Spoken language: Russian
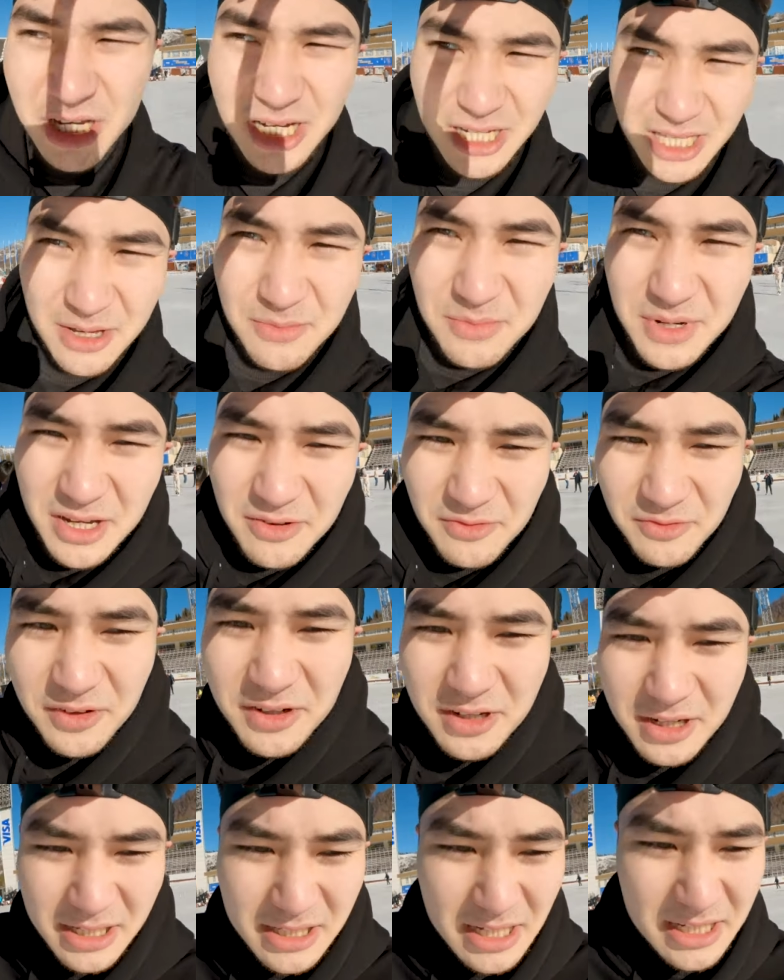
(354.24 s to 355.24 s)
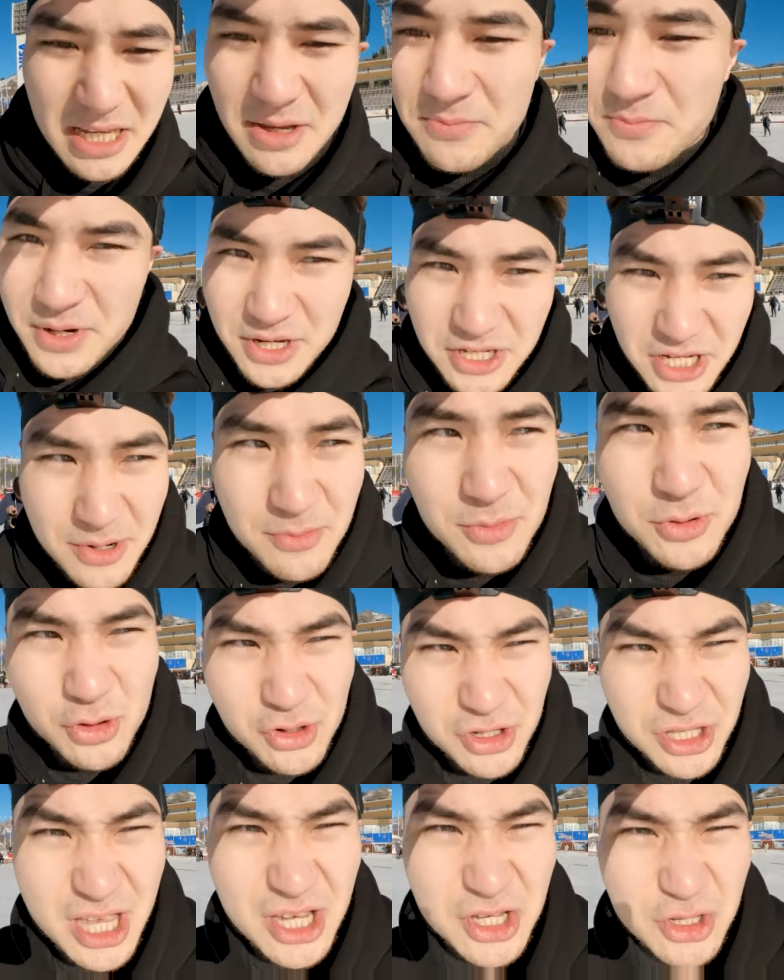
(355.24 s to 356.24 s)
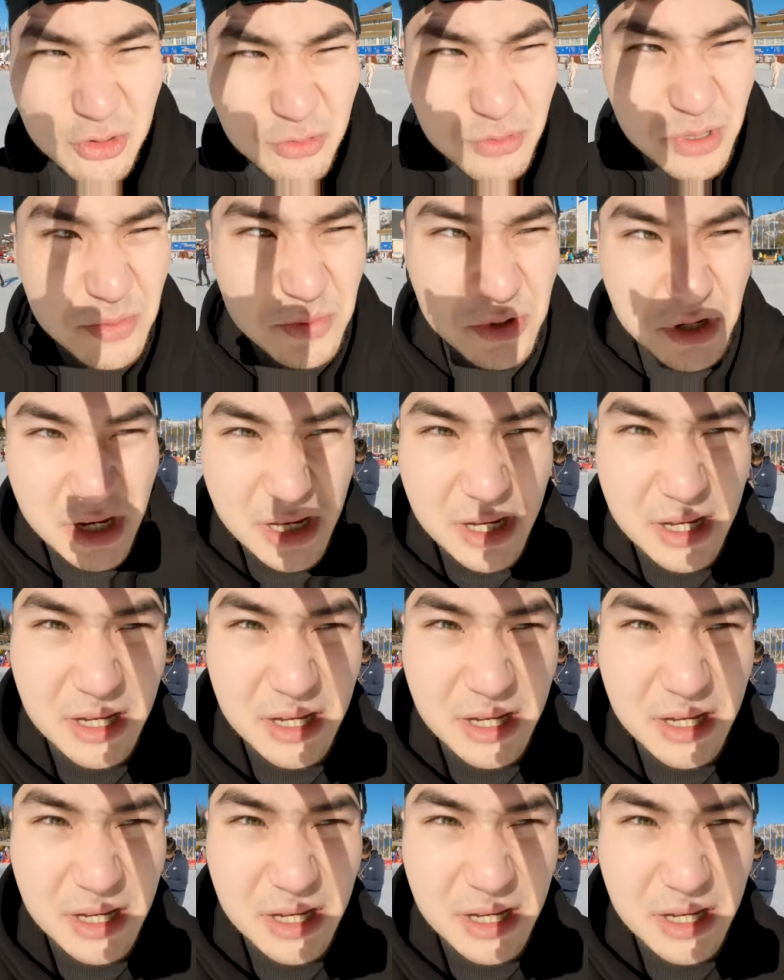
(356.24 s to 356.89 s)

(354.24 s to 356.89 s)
что когда мы в Казахстан приезжаем, мы точно так же думаем же.